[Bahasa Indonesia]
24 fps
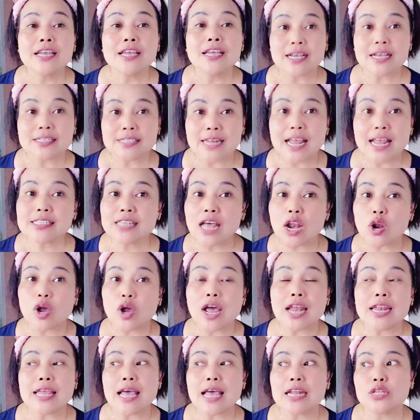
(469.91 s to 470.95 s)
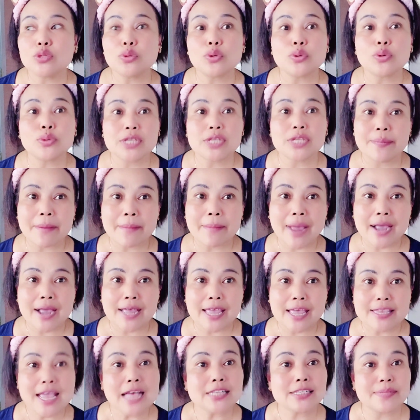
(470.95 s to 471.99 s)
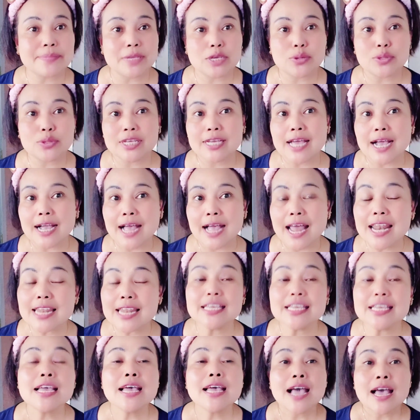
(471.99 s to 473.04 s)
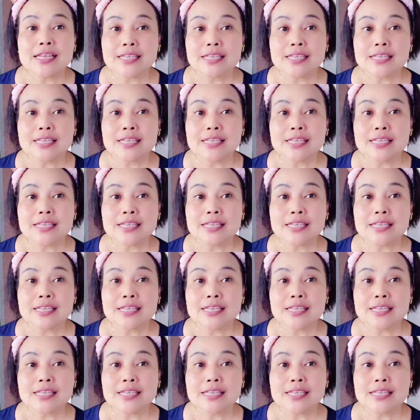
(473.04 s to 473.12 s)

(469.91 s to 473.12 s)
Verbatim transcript: yang jelas kalau kalian itu rutin memakainya seminggu tiga kali